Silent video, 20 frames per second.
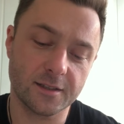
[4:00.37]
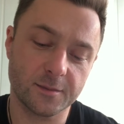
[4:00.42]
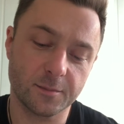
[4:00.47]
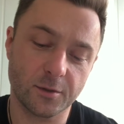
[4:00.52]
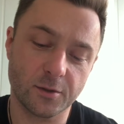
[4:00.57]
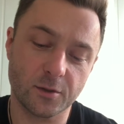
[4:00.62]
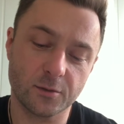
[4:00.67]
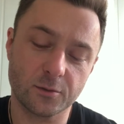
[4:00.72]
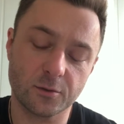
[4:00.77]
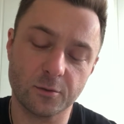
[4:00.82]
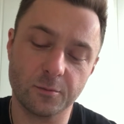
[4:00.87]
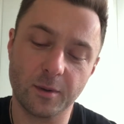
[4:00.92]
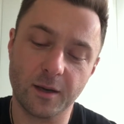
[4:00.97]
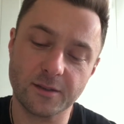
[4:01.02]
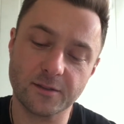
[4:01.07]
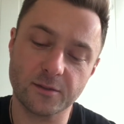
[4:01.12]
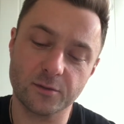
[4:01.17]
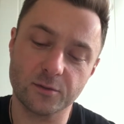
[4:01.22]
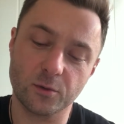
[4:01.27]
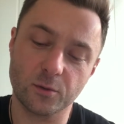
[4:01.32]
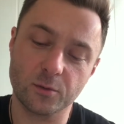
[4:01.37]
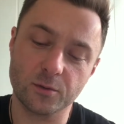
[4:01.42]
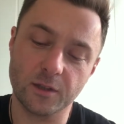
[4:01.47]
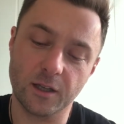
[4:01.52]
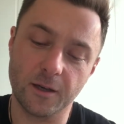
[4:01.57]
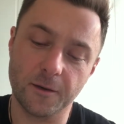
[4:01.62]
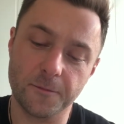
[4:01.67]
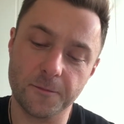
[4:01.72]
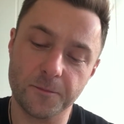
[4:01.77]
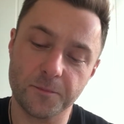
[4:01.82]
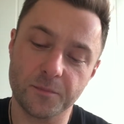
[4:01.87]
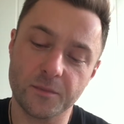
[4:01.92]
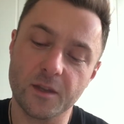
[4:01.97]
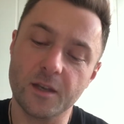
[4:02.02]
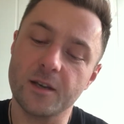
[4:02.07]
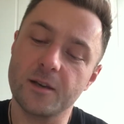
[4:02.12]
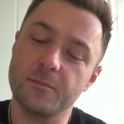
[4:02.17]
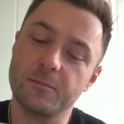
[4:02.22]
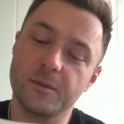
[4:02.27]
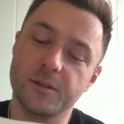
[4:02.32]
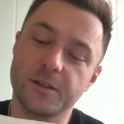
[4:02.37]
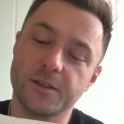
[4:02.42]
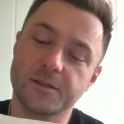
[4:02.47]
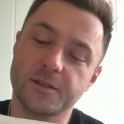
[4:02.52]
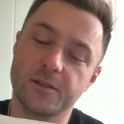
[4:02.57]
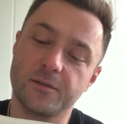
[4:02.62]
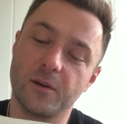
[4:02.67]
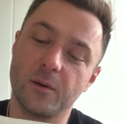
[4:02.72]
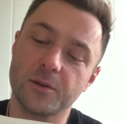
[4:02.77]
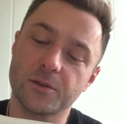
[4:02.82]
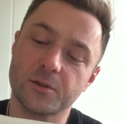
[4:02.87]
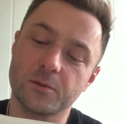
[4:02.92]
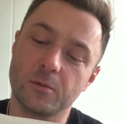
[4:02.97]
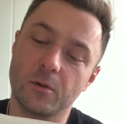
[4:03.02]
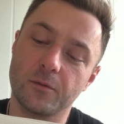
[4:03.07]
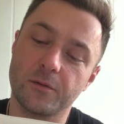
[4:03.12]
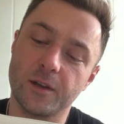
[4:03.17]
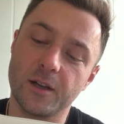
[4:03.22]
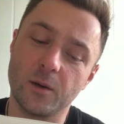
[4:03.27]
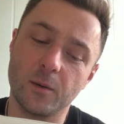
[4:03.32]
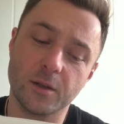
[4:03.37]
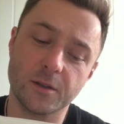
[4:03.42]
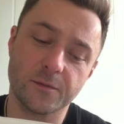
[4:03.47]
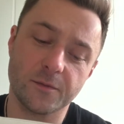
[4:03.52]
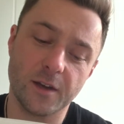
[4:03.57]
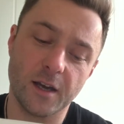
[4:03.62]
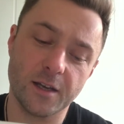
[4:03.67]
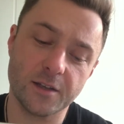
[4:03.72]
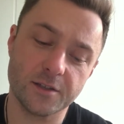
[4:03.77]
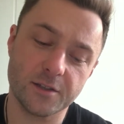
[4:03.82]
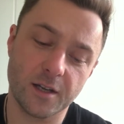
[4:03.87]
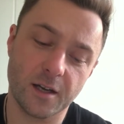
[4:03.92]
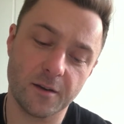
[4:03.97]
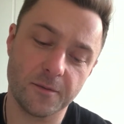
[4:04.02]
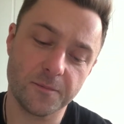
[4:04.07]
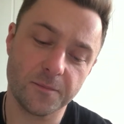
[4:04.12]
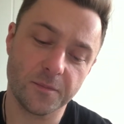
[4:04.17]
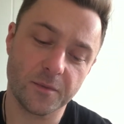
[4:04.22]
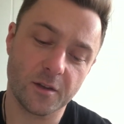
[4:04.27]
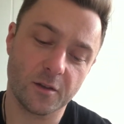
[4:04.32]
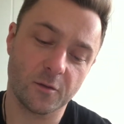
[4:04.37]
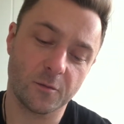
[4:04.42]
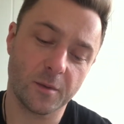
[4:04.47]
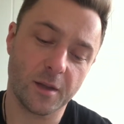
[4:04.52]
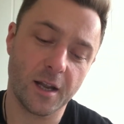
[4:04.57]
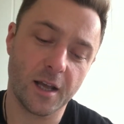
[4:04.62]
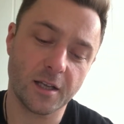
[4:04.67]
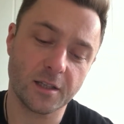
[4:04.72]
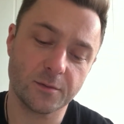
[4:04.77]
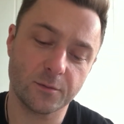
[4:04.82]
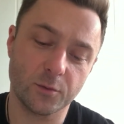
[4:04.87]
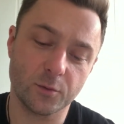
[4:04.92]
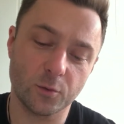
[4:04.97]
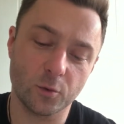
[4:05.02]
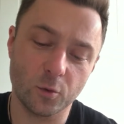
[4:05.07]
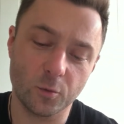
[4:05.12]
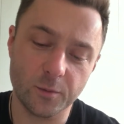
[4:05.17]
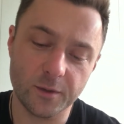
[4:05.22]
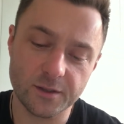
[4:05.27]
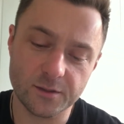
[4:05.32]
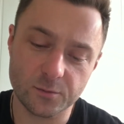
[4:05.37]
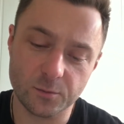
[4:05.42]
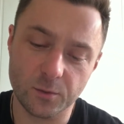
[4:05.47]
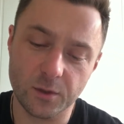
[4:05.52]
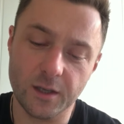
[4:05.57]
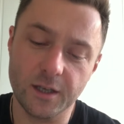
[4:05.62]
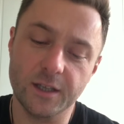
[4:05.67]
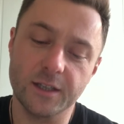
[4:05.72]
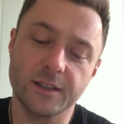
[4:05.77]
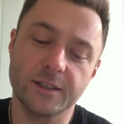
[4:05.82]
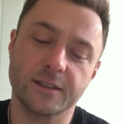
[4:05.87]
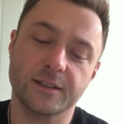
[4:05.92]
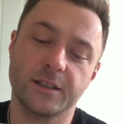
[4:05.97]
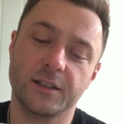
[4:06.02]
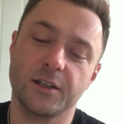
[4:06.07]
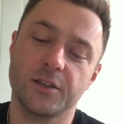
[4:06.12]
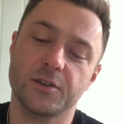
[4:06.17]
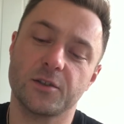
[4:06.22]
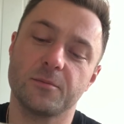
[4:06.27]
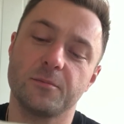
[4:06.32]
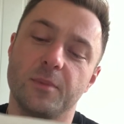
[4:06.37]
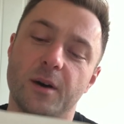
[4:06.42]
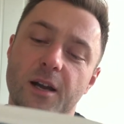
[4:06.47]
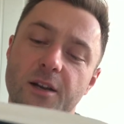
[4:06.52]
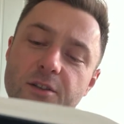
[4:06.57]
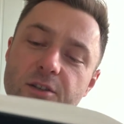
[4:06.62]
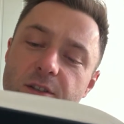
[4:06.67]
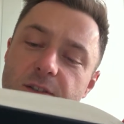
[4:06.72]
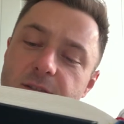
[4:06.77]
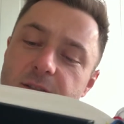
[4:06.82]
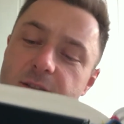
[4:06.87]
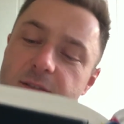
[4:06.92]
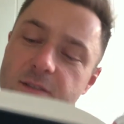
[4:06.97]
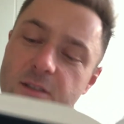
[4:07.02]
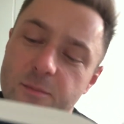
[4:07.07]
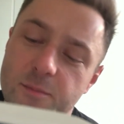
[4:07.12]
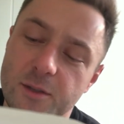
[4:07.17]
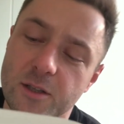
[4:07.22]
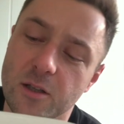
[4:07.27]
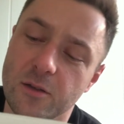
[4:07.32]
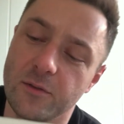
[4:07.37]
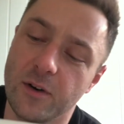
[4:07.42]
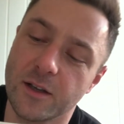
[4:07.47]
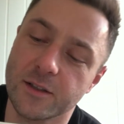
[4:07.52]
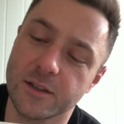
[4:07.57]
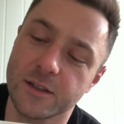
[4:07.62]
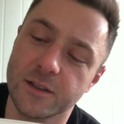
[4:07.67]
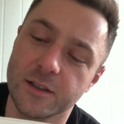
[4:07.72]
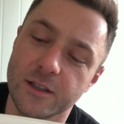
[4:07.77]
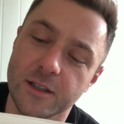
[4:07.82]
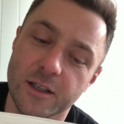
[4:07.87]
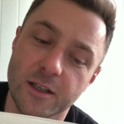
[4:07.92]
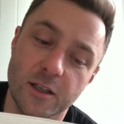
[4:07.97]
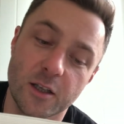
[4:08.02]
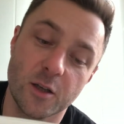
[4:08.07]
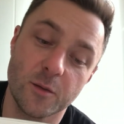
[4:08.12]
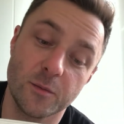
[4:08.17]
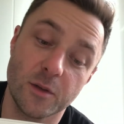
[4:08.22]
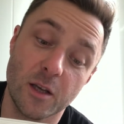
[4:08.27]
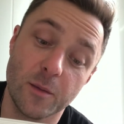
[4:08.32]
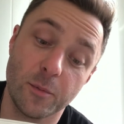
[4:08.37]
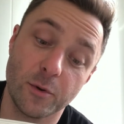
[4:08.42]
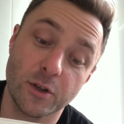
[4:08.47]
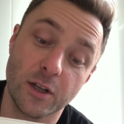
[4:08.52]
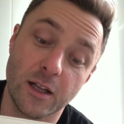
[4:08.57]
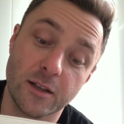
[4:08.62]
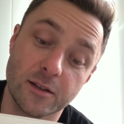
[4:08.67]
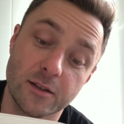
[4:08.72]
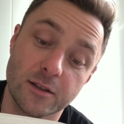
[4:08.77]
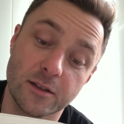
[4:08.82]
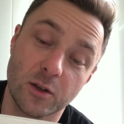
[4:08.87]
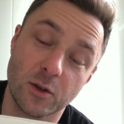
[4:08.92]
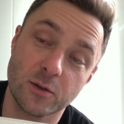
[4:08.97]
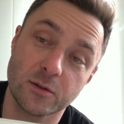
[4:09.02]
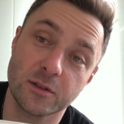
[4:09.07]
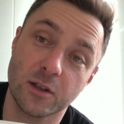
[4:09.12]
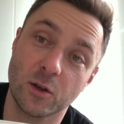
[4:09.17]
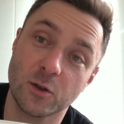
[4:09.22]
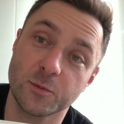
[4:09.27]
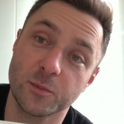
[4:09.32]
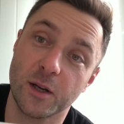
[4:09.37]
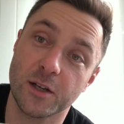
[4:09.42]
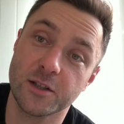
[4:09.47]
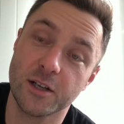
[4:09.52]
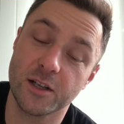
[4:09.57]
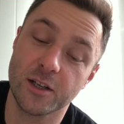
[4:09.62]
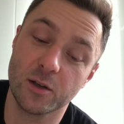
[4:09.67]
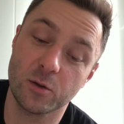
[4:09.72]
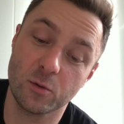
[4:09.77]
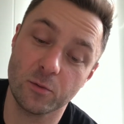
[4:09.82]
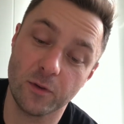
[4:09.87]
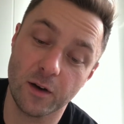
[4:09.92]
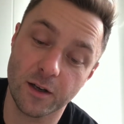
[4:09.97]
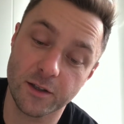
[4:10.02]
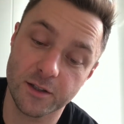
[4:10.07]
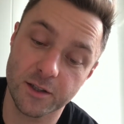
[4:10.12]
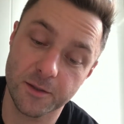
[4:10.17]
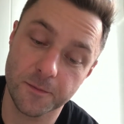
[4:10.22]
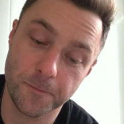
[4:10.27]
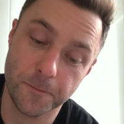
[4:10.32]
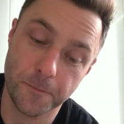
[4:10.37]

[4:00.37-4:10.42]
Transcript: z początku bardzo trudna. Będzie stawała się o wiele łatwiejsza, w miarę jak Twój umysł stanie się bardziej zdyscyplinowany i mniej podatny na, na rozpraszanie uwagi.